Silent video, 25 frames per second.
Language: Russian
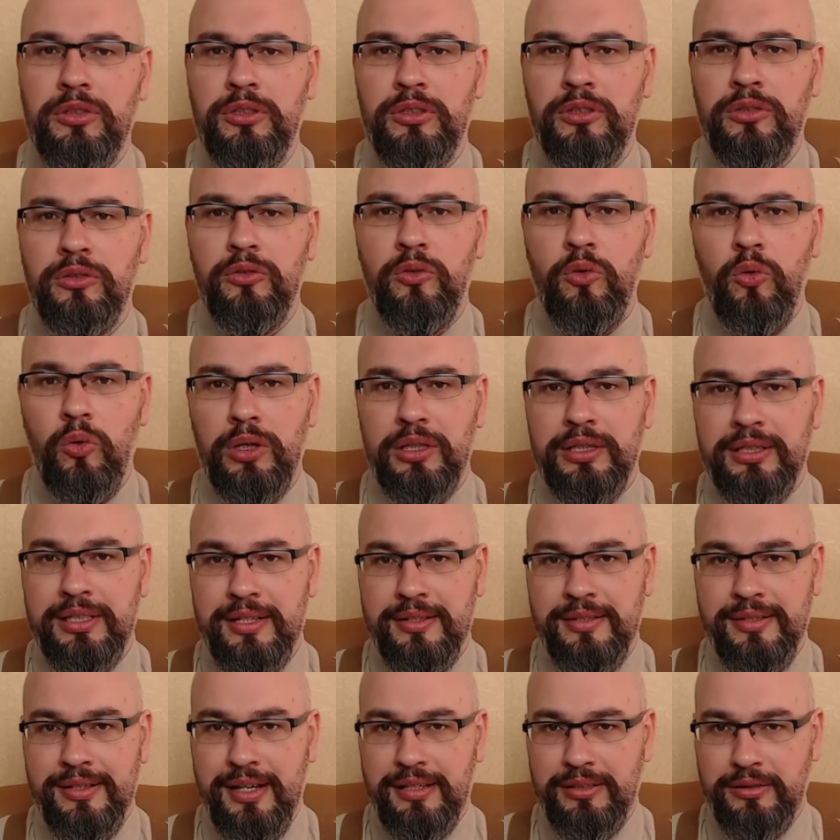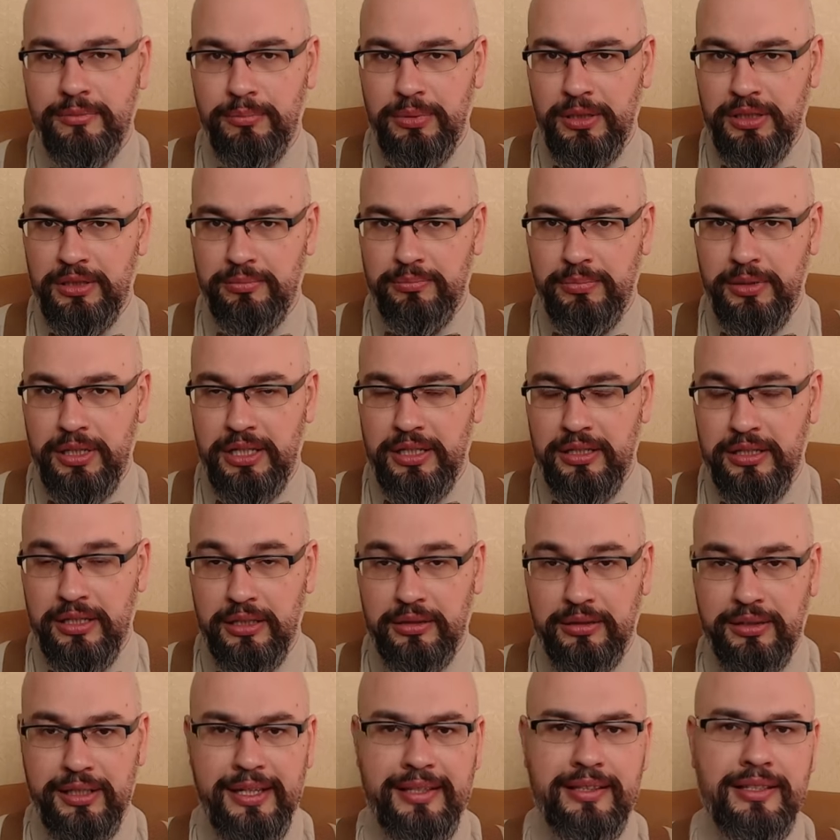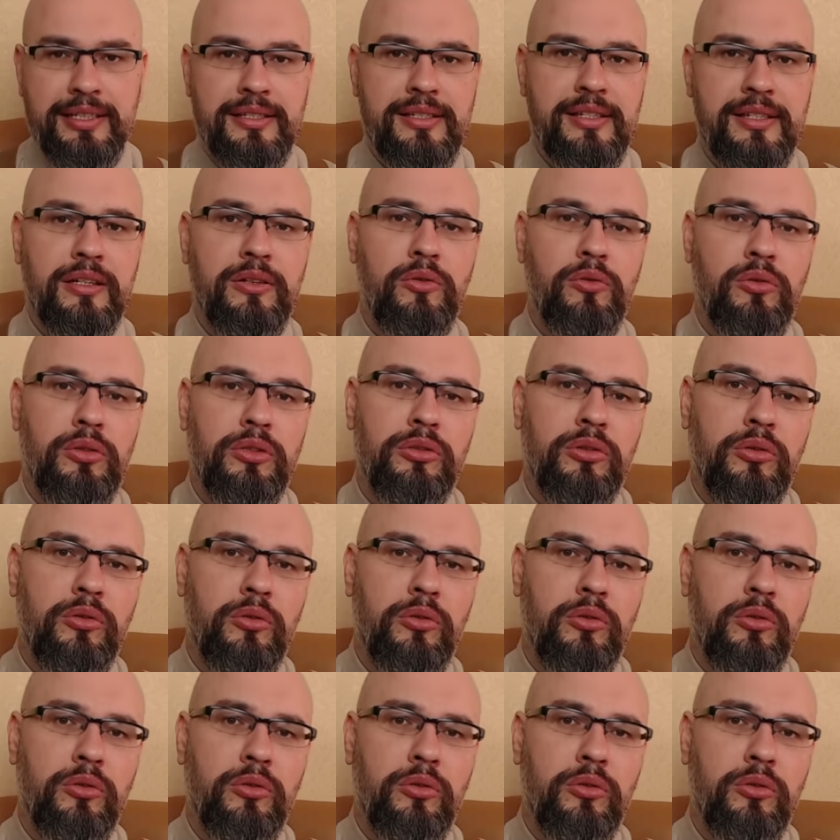год назад был принят. Это закон